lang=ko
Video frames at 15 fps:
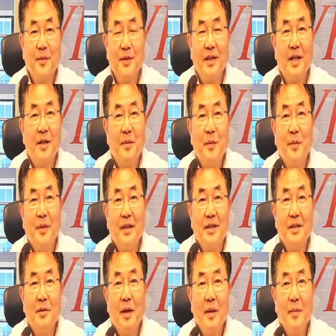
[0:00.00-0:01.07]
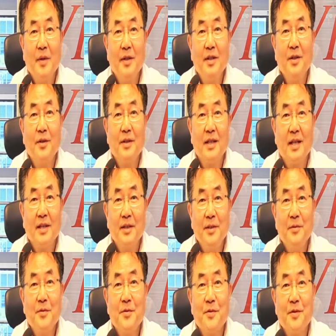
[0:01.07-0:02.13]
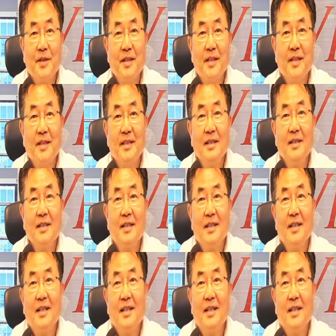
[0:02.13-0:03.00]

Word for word: 본다고 보면 그 화면을 여기다 띄울 수 있는